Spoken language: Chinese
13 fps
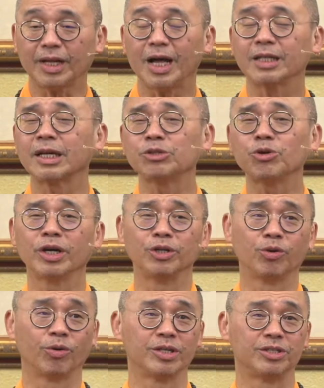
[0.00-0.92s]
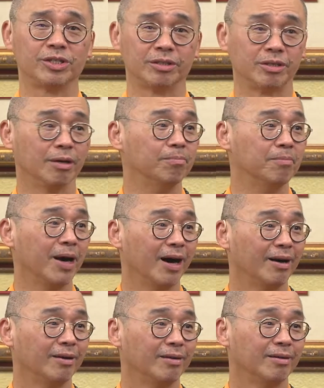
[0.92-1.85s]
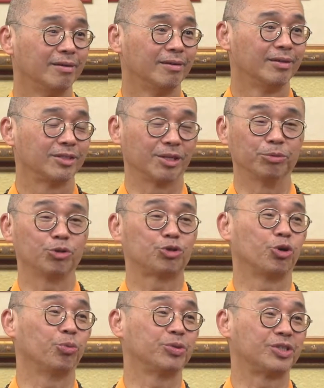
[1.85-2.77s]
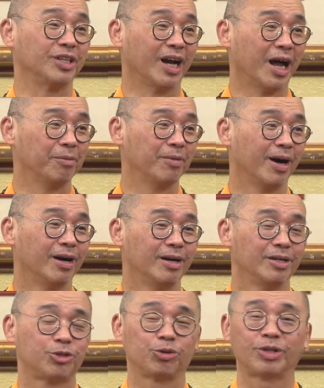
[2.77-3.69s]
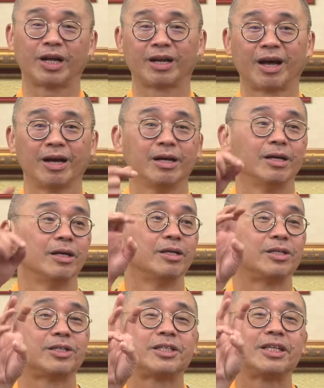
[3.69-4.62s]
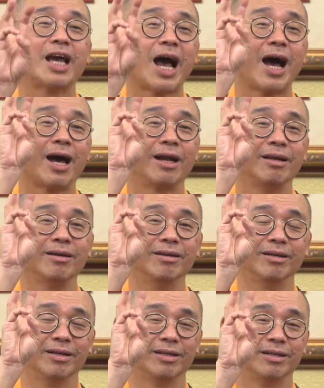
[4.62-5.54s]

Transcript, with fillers: 啊，他就很容易起嗔嘛，什么都修不起来嘛，就让他下乐